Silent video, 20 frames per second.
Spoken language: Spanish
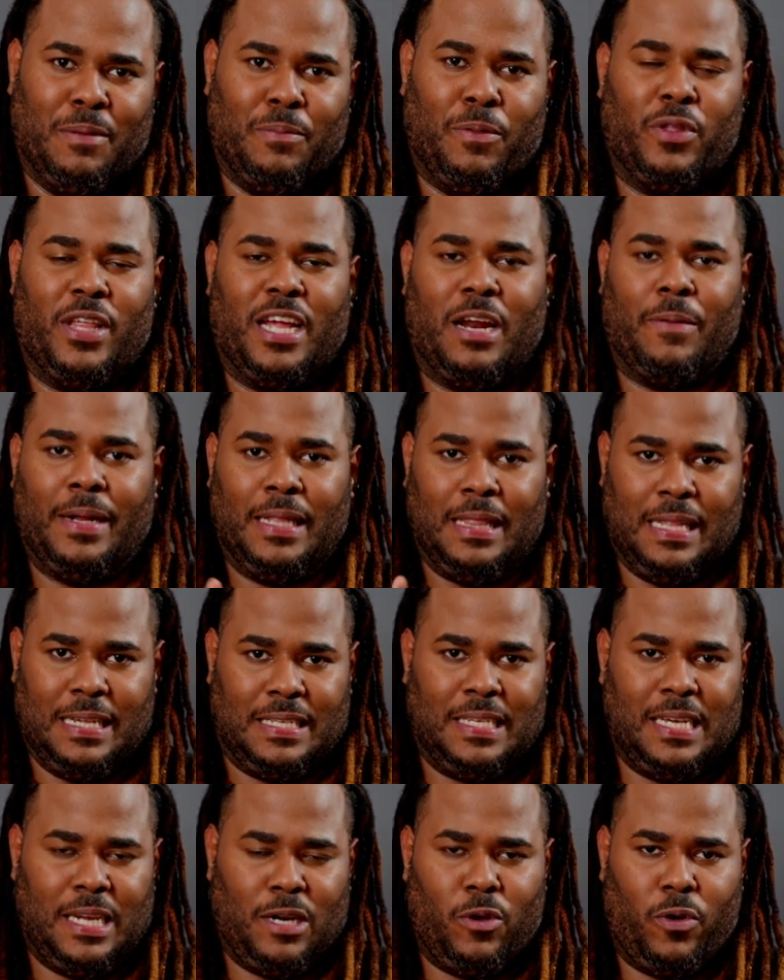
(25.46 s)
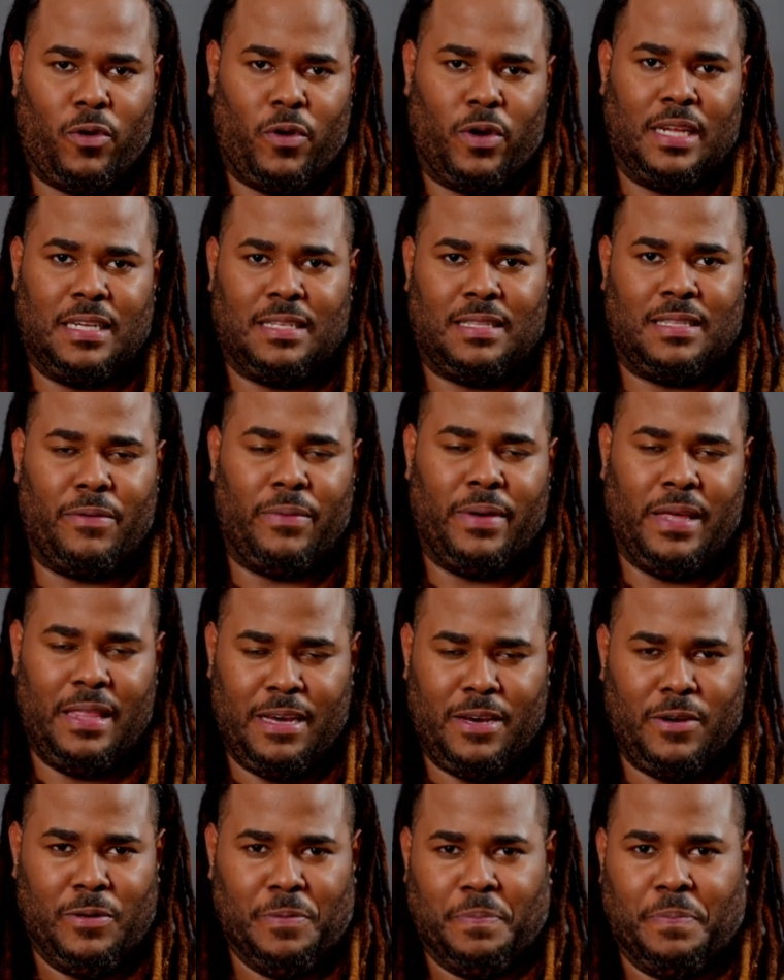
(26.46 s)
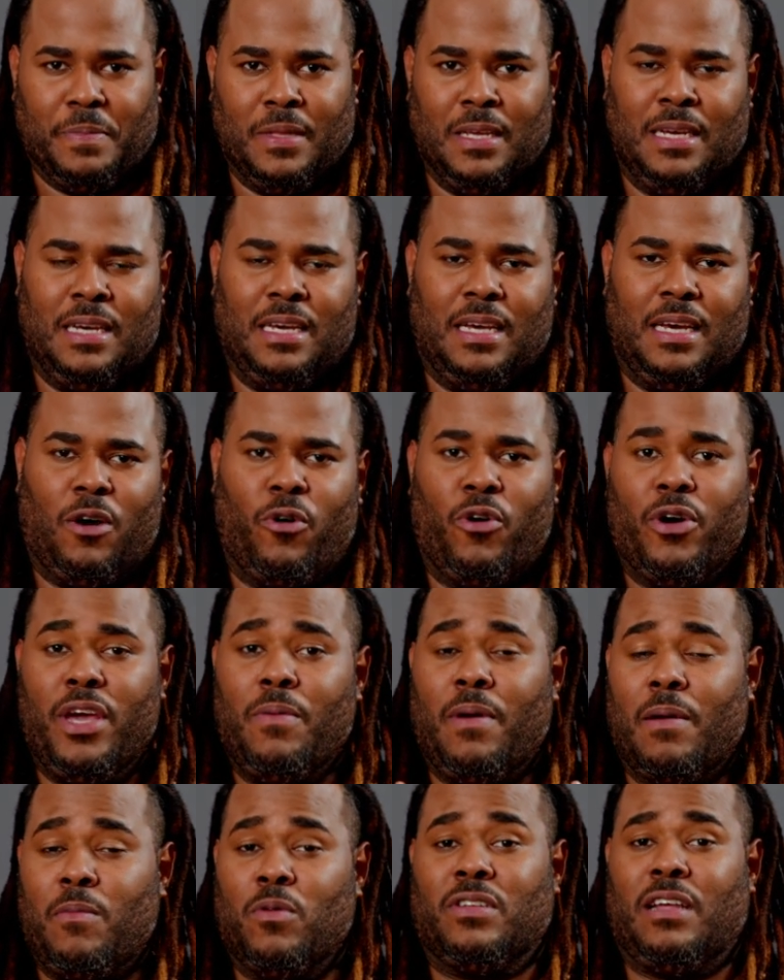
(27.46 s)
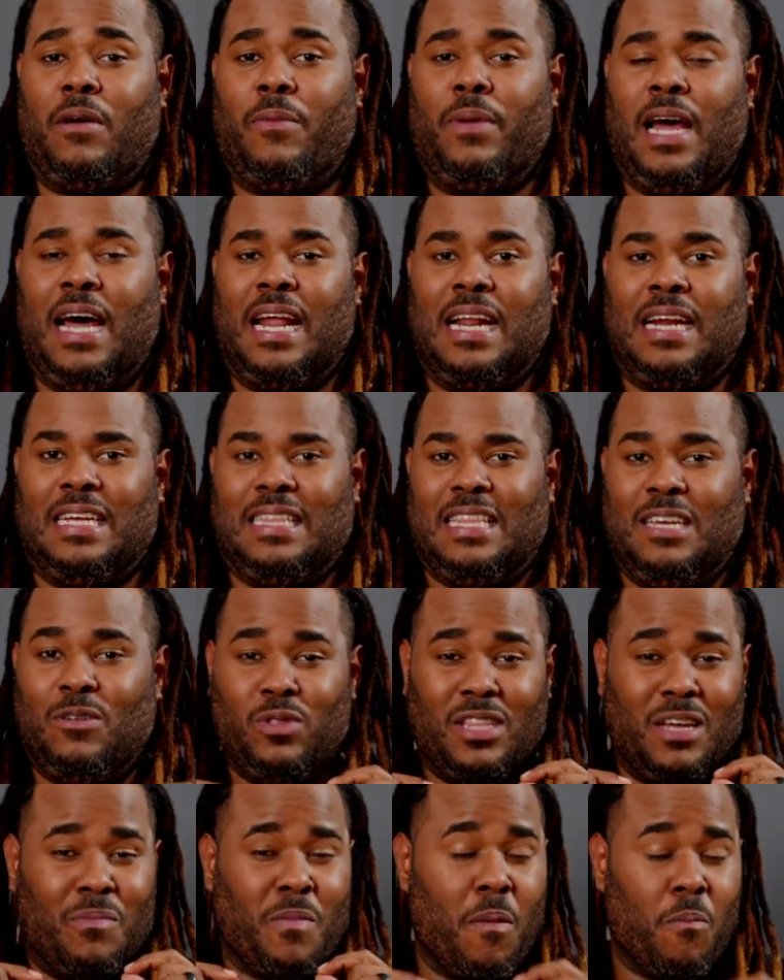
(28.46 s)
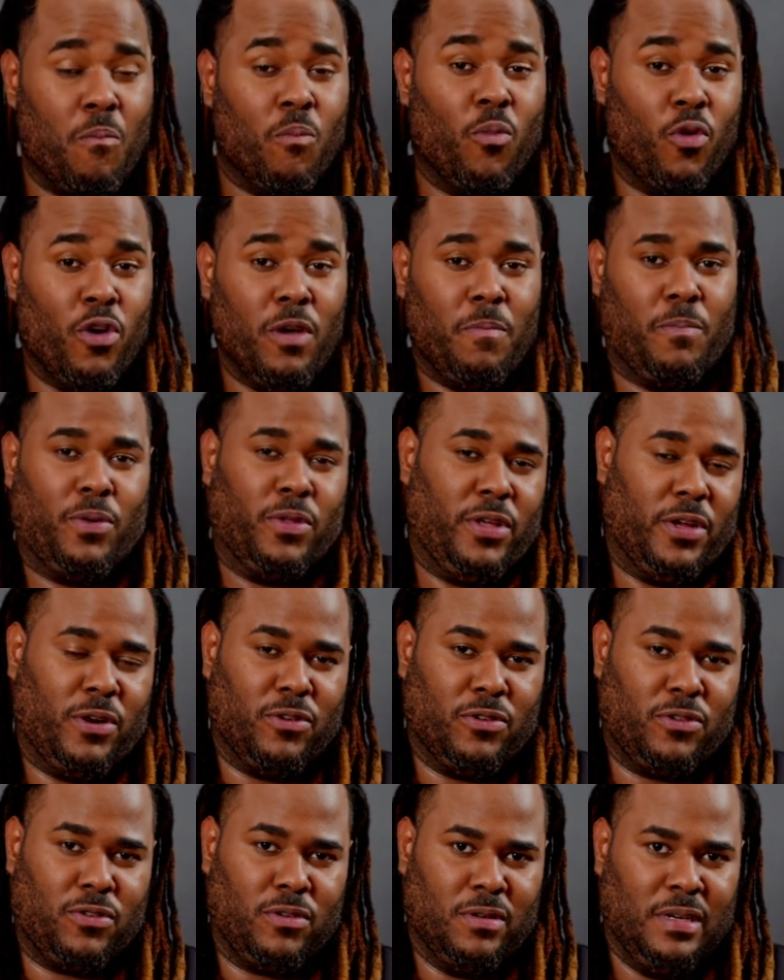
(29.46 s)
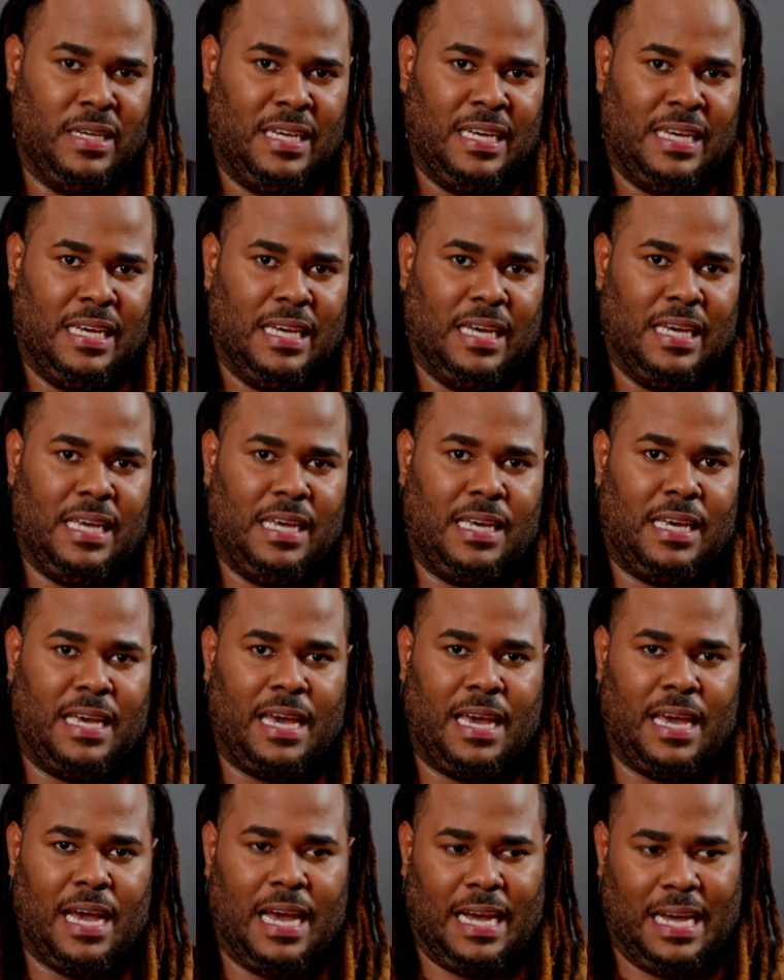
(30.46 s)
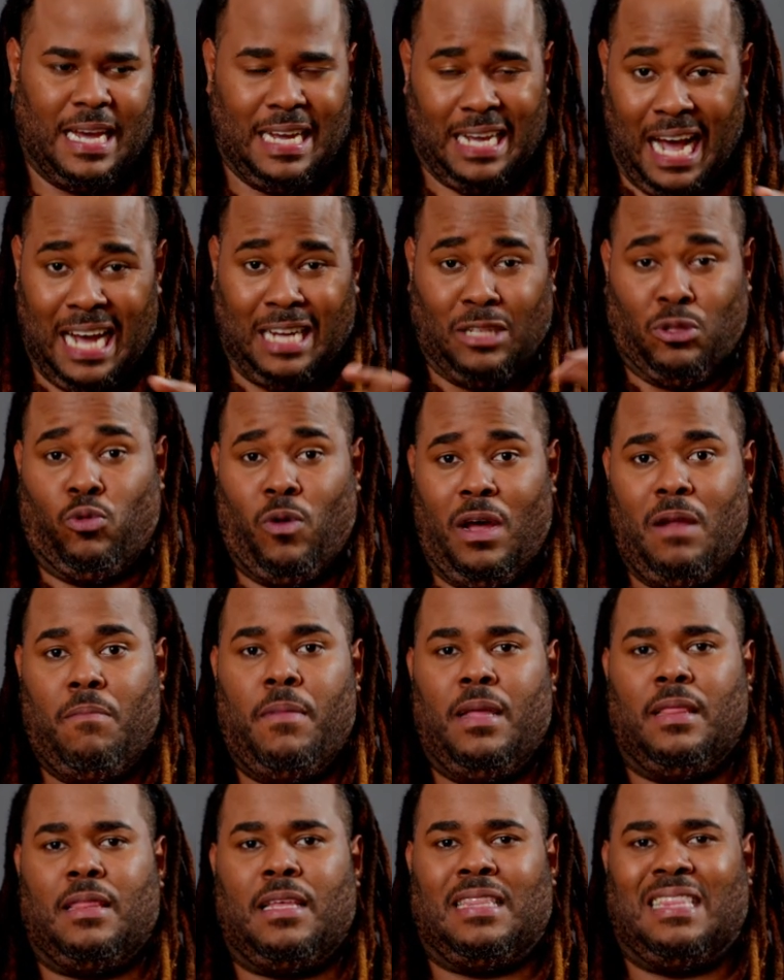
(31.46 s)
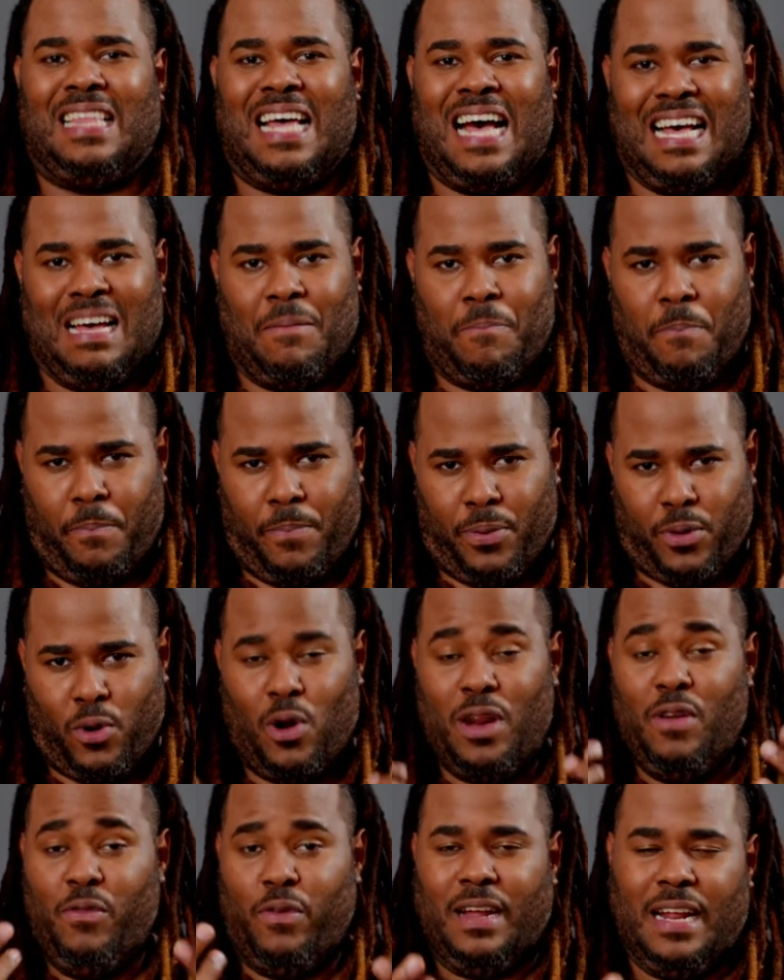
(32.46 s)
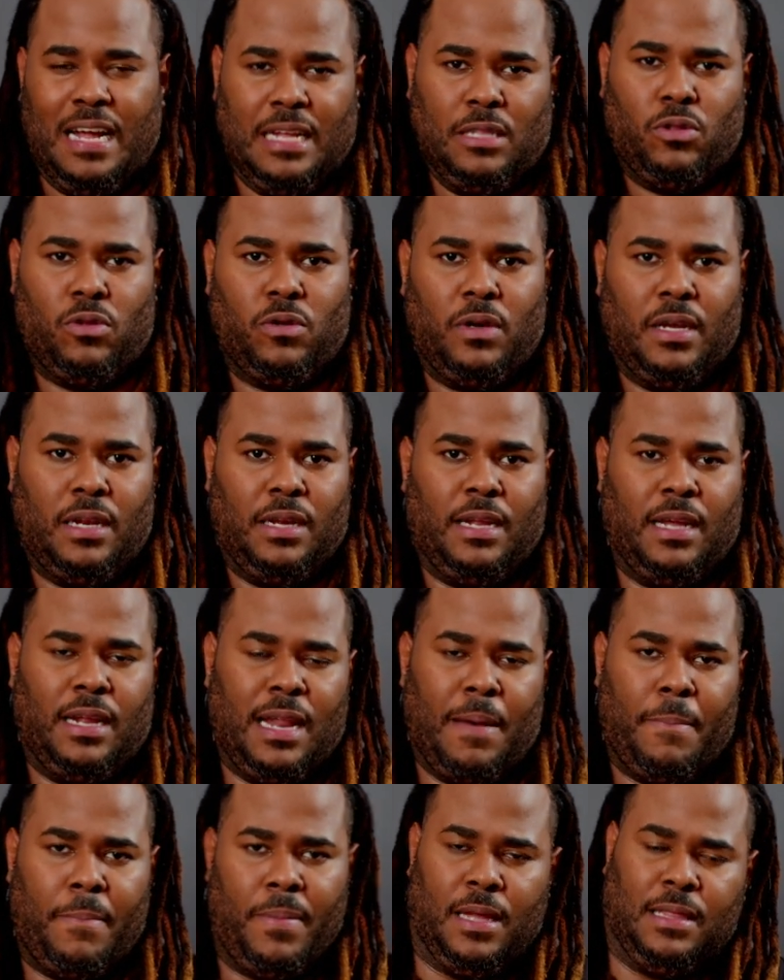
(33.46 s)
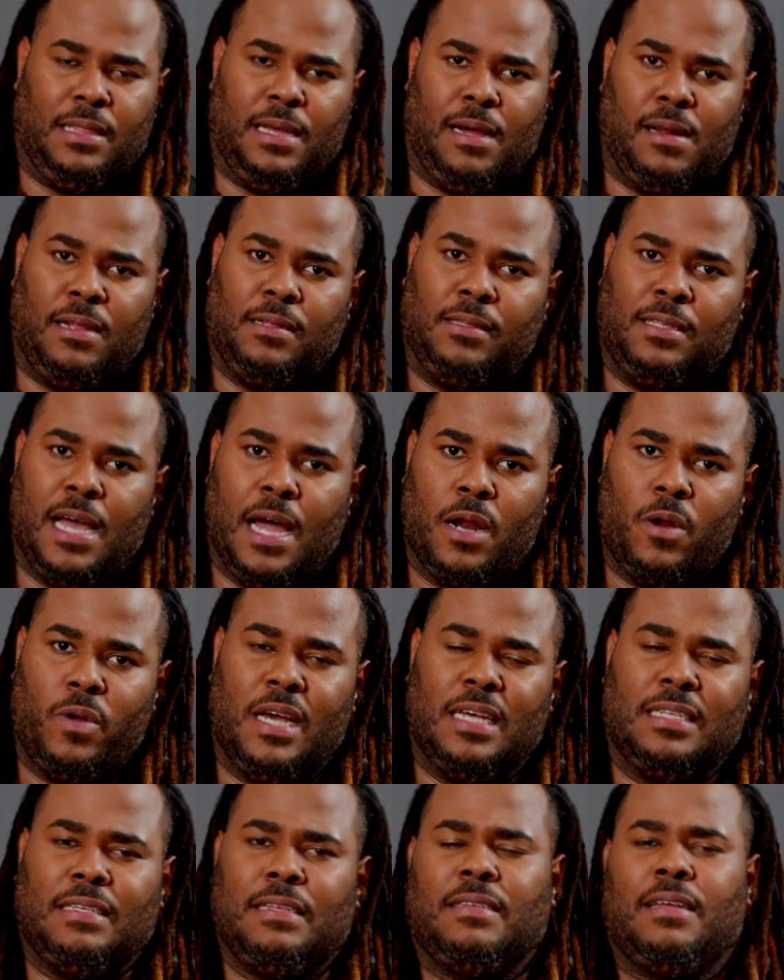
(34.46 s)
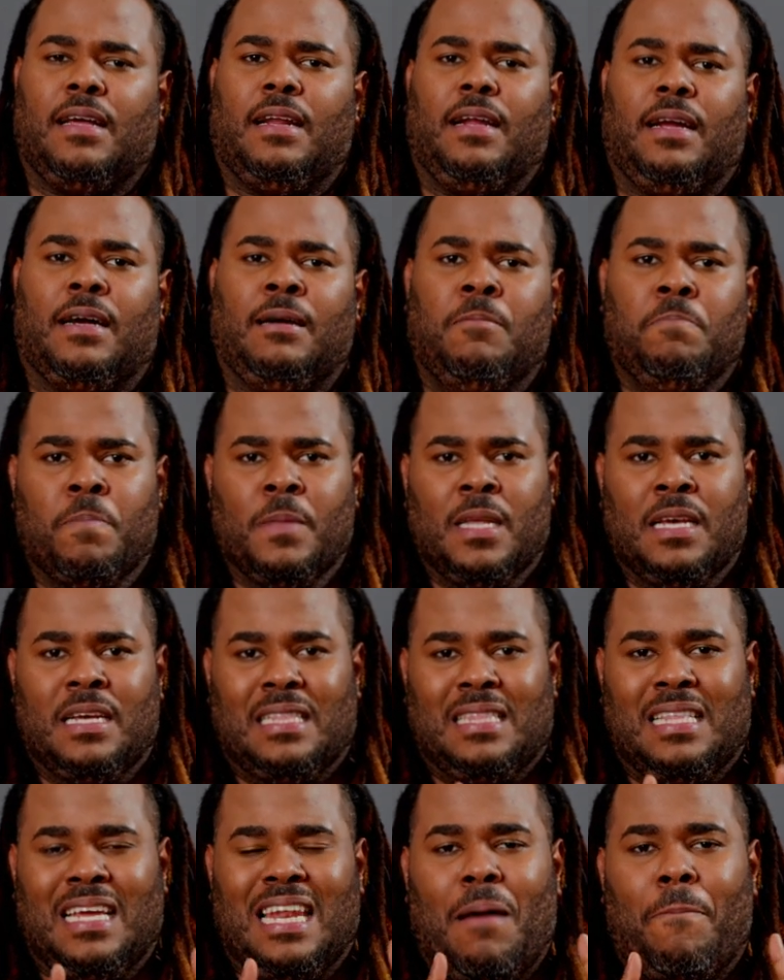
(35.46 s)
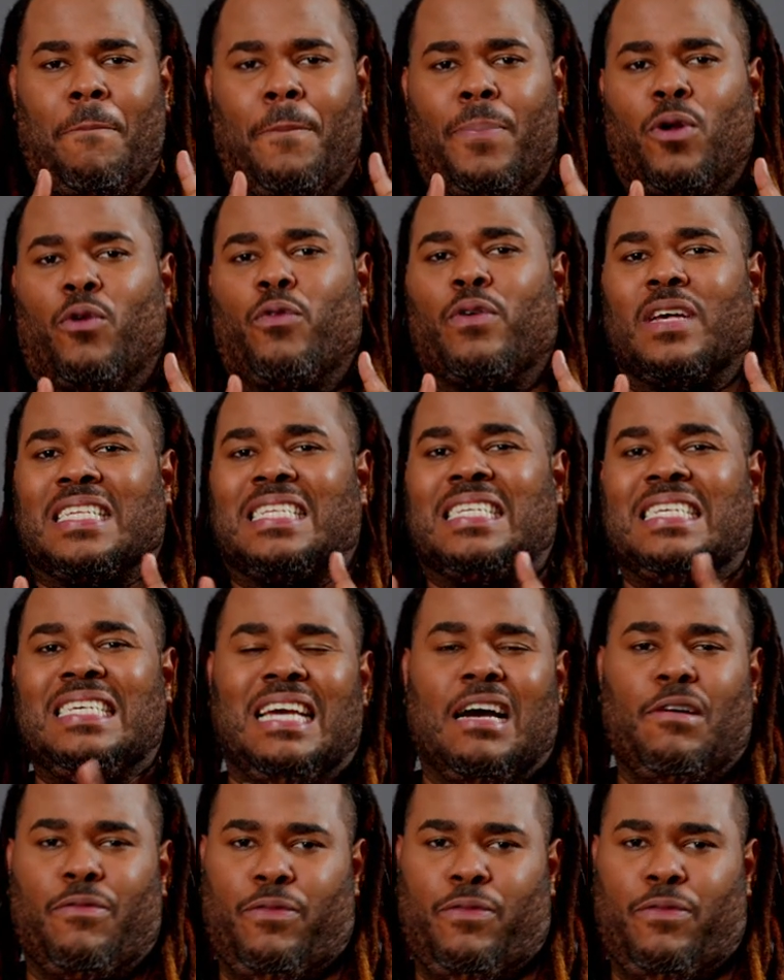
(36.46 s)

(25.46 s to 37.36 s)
poder bendecirlos con este video. Hoy vamos a hablar de un tema muy poderoso y que actualmente está proliferando en el ambiente cristiano y es acerca de la profecía